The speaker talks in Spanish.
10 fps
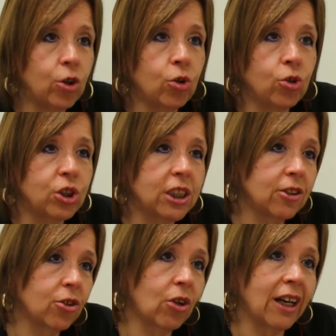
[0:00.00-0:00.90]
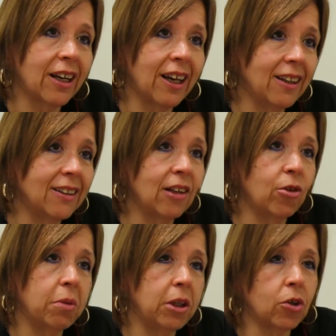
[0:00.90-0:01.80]
noche toda la gente,
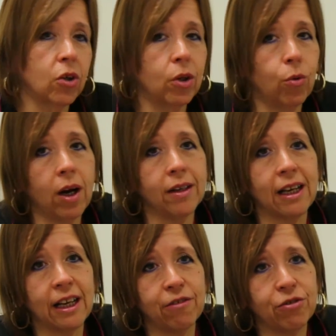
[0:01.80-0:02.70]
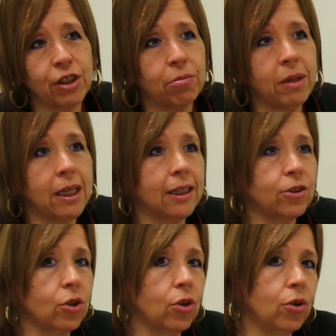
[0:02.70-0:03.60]
los médicos de guardia, las
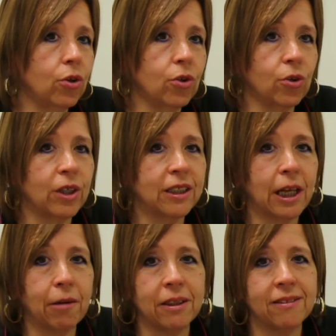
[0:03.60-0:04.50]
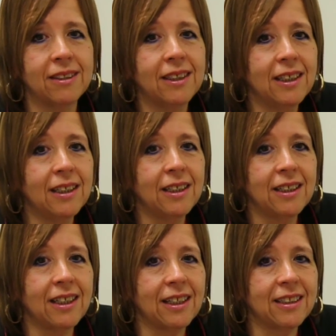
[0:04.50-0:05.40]
enfermeras, todos estaban,
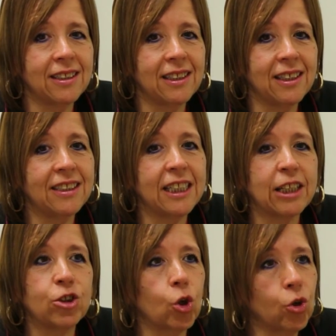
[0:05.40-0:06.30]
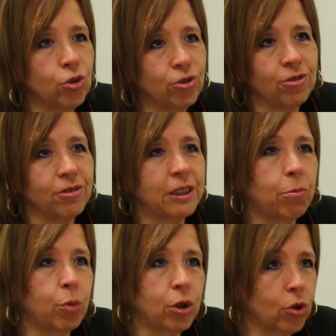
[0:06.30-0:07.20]
este, entre todos se
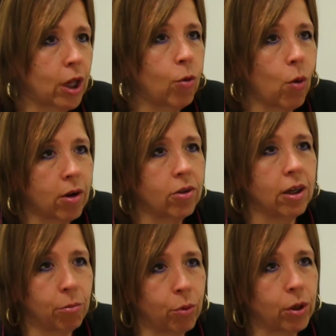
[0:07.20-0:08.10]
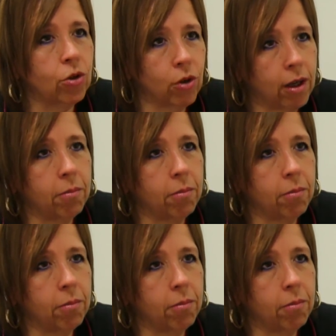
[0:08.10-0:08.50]
han puesto de acuerdo y le han puesto